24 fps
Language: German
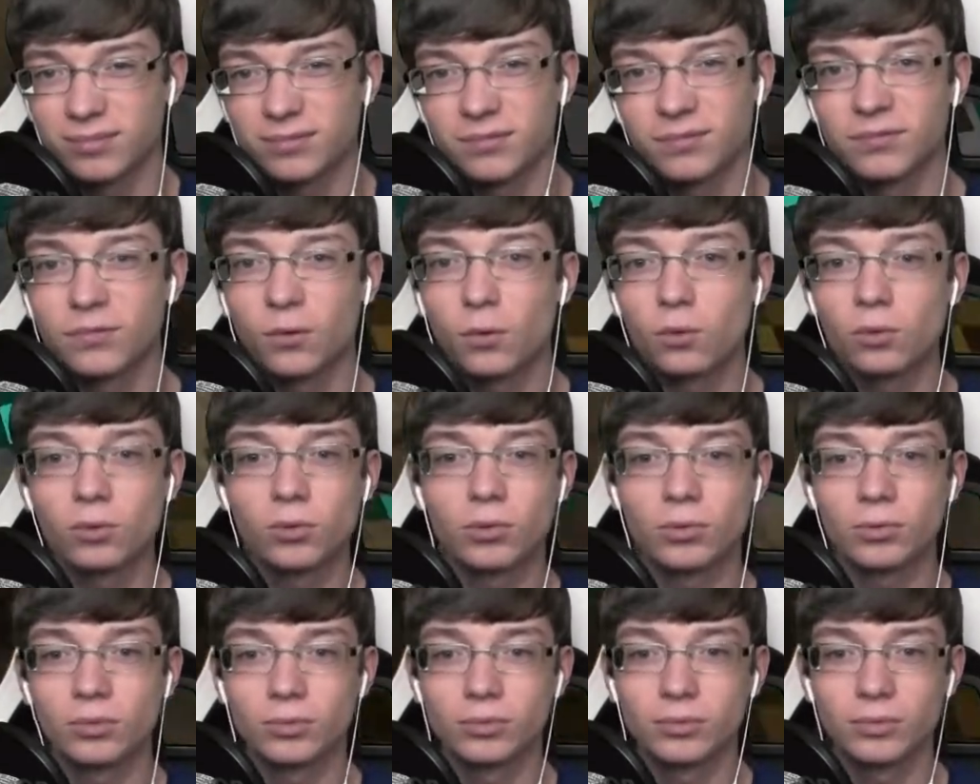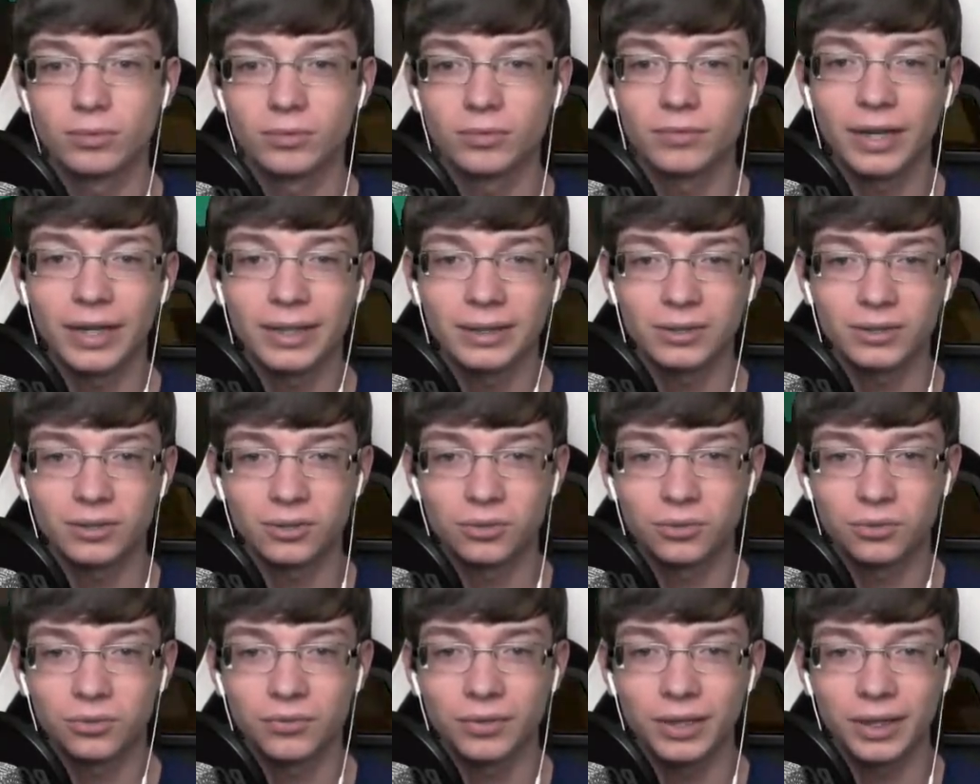wo und was
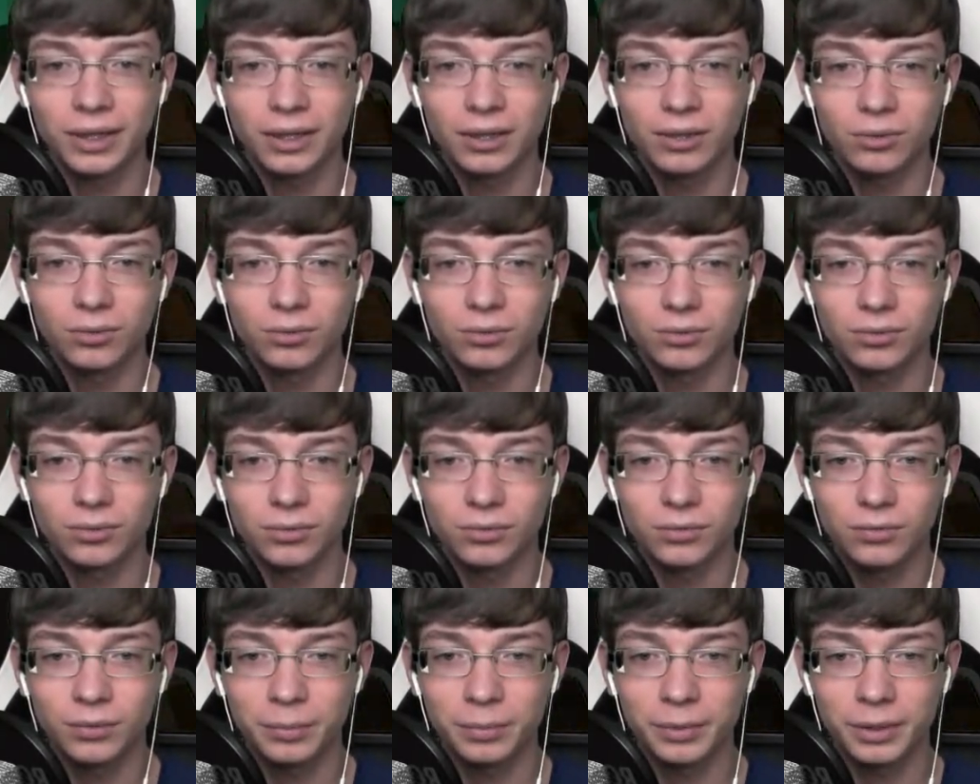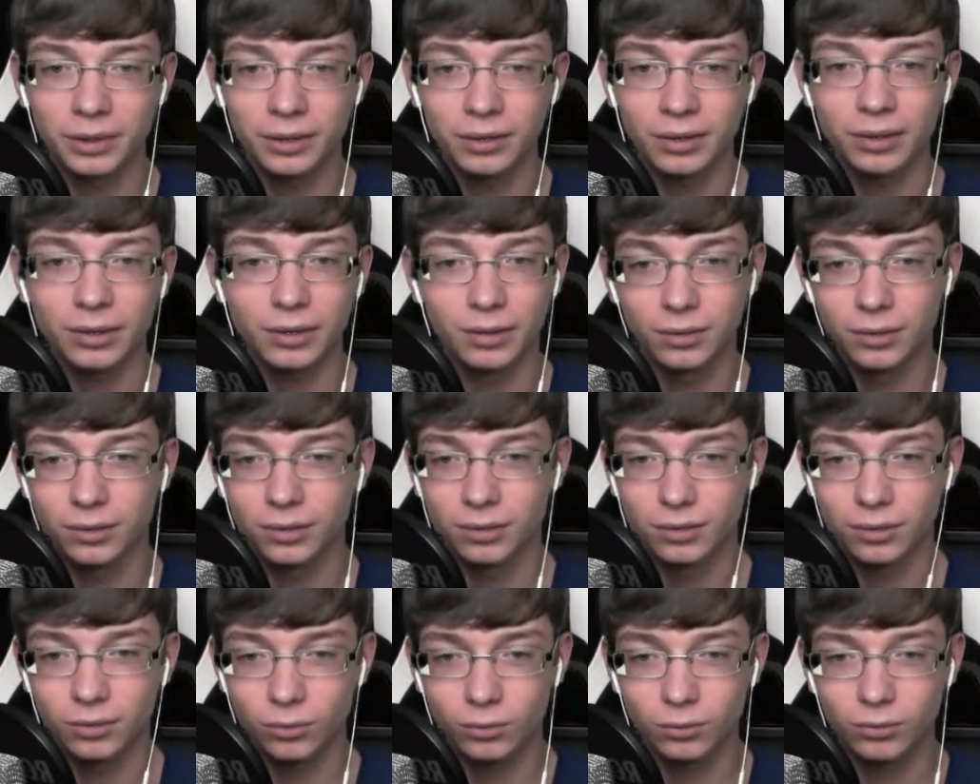und wer und wie bitte.
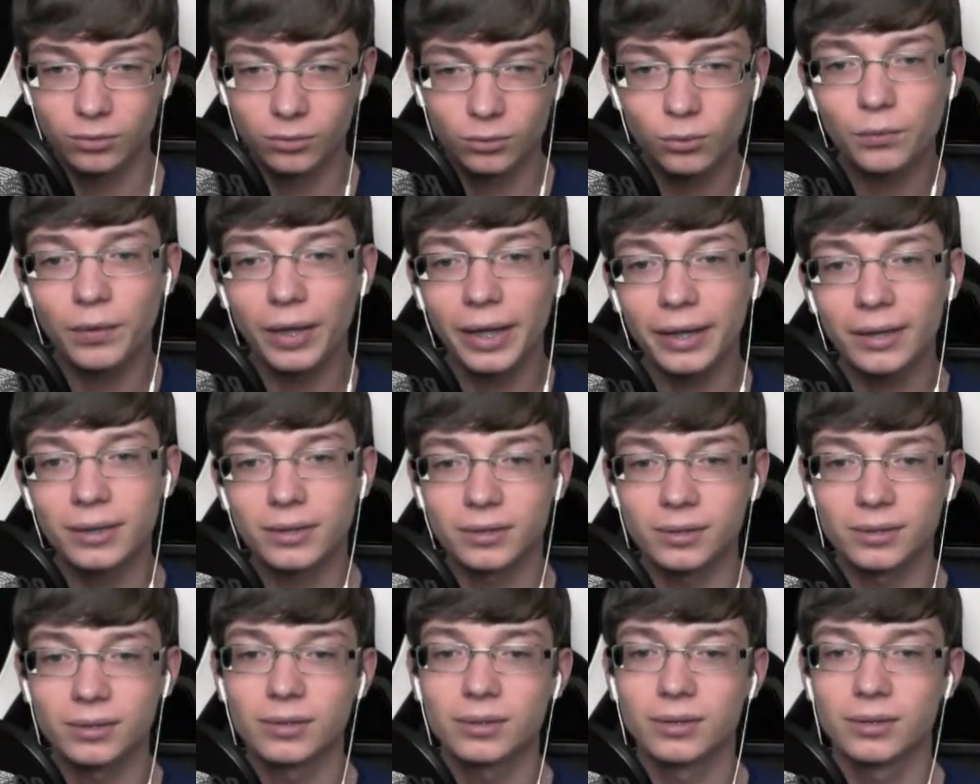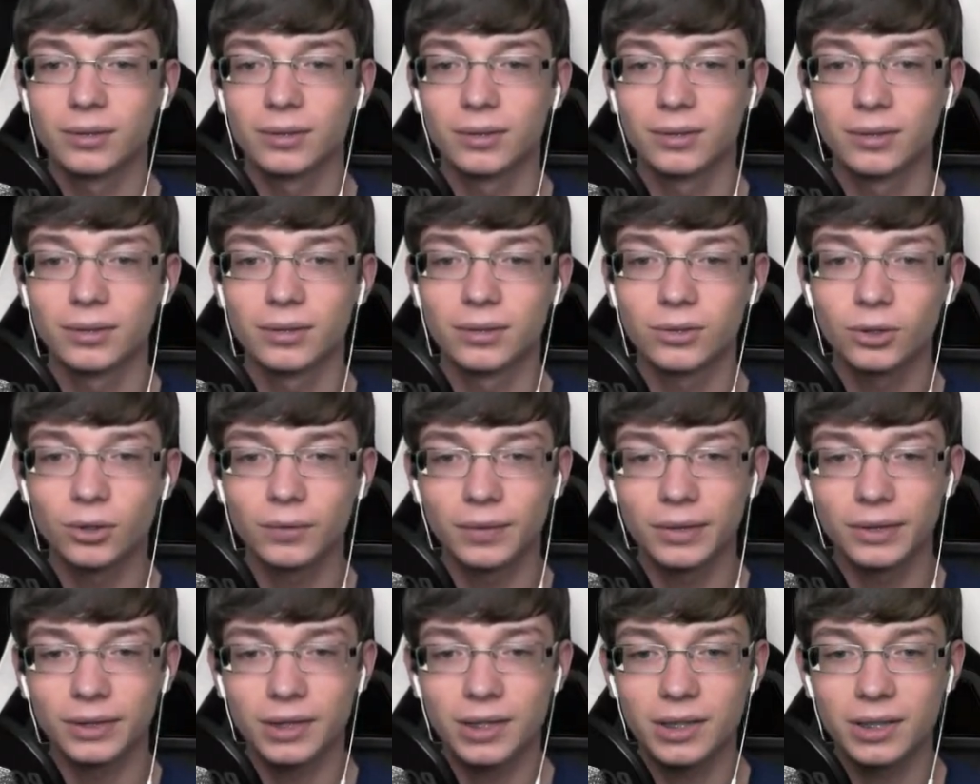Und du weißt,
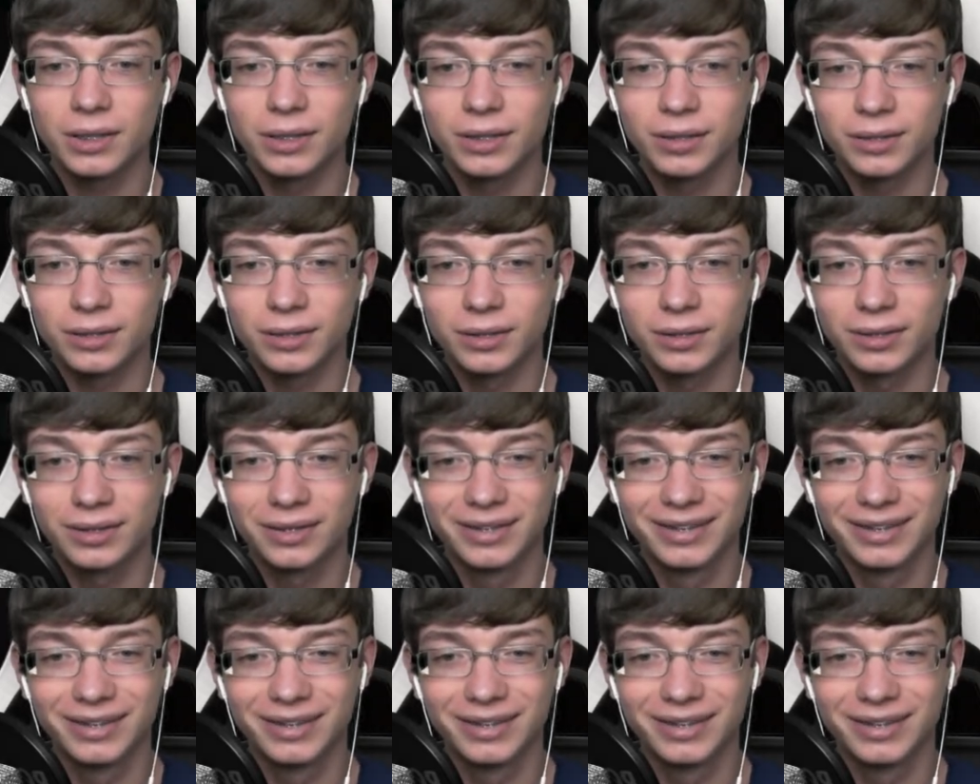sowas alles.